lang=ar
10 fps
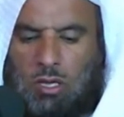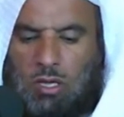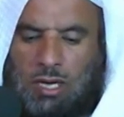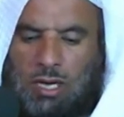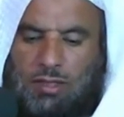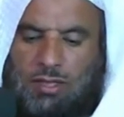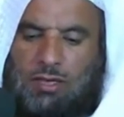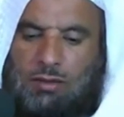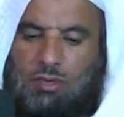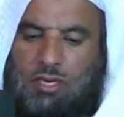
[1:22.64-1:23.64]

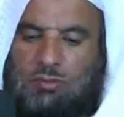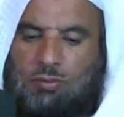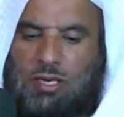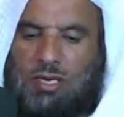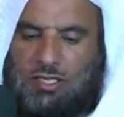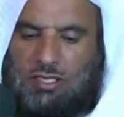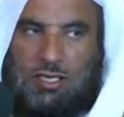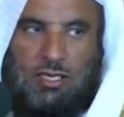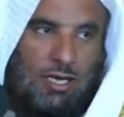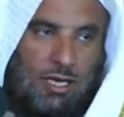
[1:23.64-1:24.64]
هذه بالنسبة
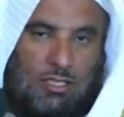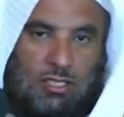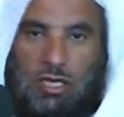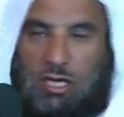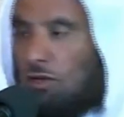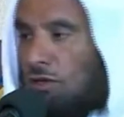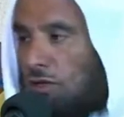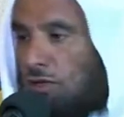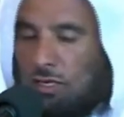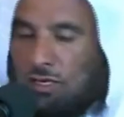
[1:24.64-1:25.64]
للتي إيش
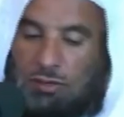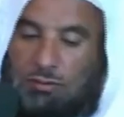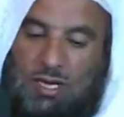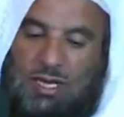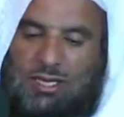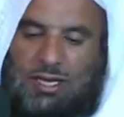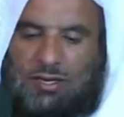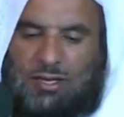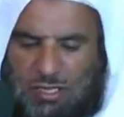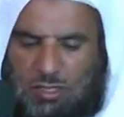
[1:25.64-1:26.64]
آه، مات
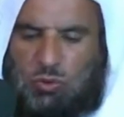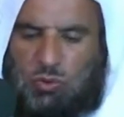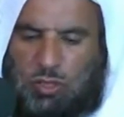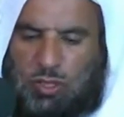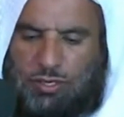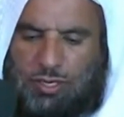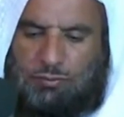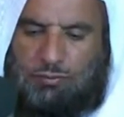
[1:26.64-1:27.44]
عنها زوجها نعم